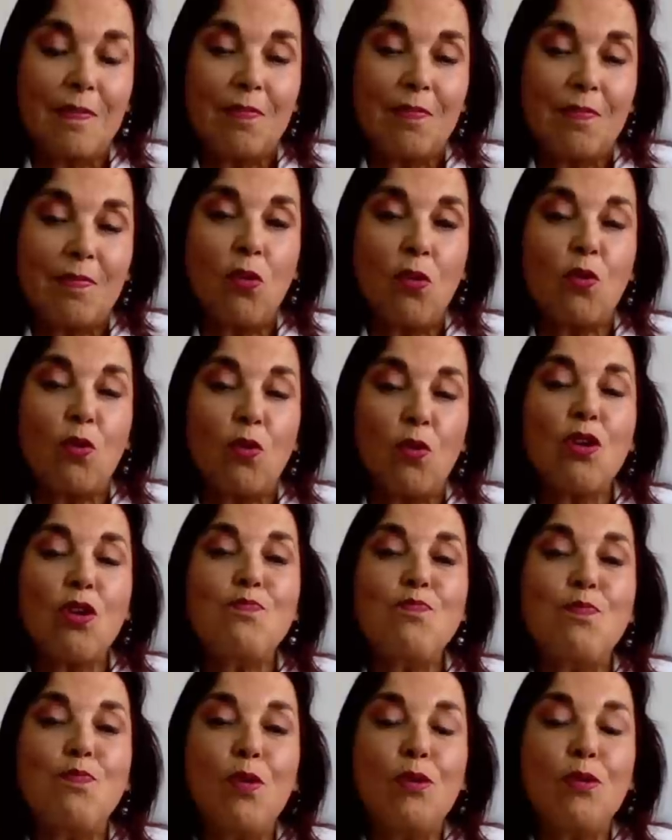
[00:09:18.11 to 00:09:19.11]
¿No? Un
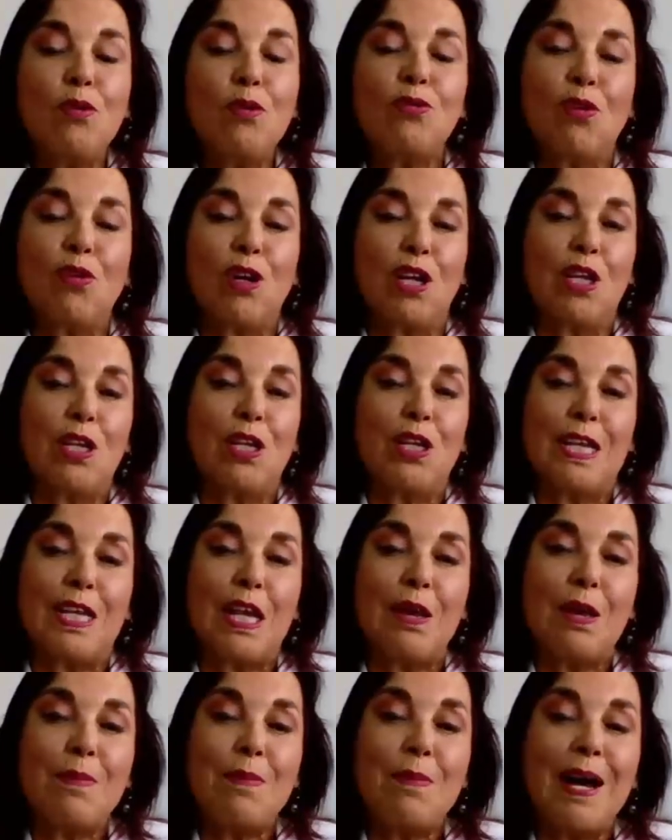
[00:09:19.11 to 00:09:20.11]
impulso les
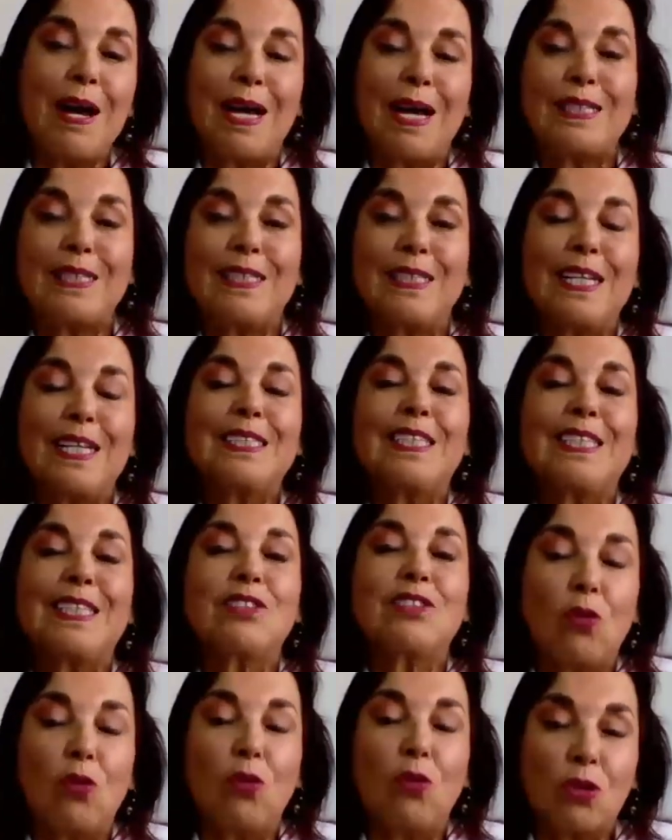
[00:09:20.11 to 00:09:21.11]
lleva a hacer estas
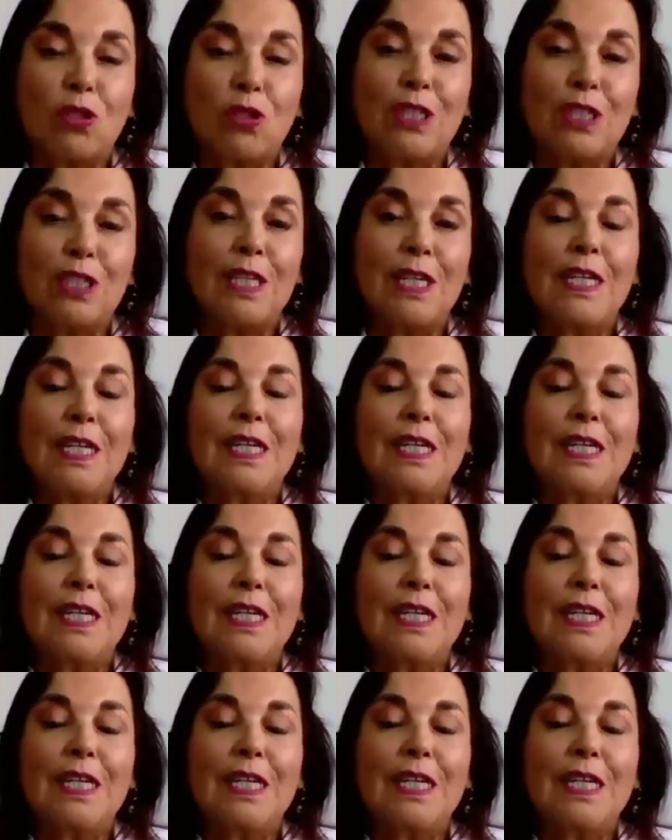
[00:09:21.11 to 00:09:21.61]
cosas